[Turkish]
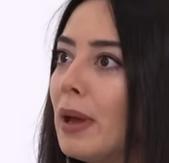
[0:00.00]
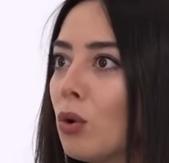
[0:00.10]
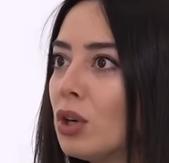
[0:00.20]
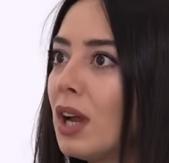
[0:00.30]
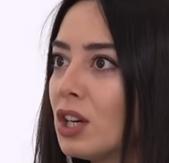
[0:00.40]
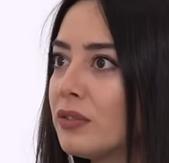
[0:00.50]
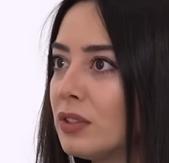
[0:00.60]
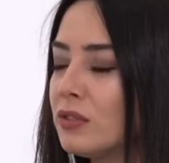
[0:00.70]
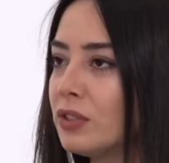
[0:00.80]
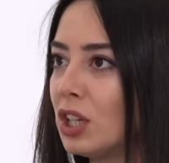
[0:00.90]
ben o kadar
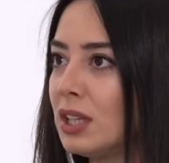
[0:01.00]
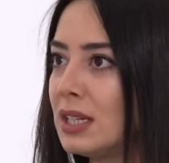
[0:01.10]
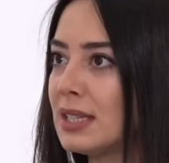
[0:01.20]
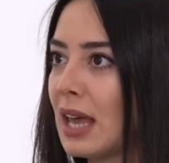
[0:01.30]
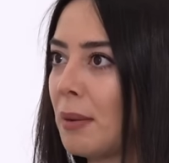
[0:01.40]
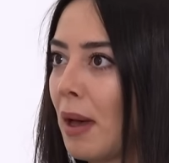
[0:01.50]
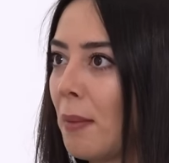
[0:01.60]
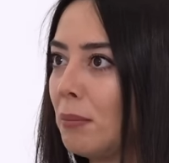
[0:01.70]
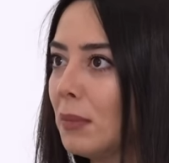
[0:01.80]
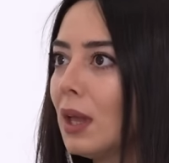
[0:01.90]
cıvıl cıvıl şeyleri
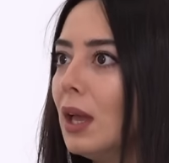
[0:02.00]
Sevmezsin. sevmem.